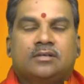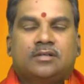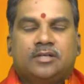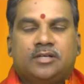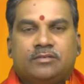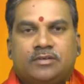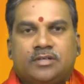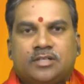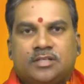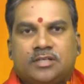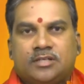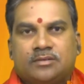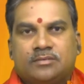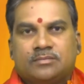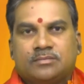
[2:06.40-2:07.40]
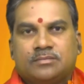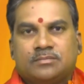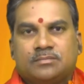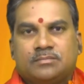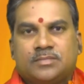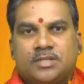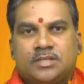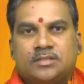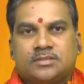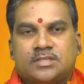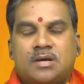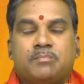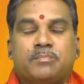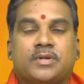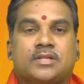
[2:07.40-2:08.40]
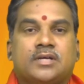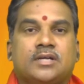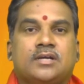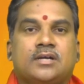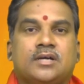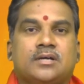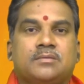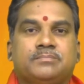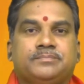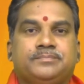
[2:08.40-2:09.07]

అనేటువంటిది మరి సాంప్రదాయంగా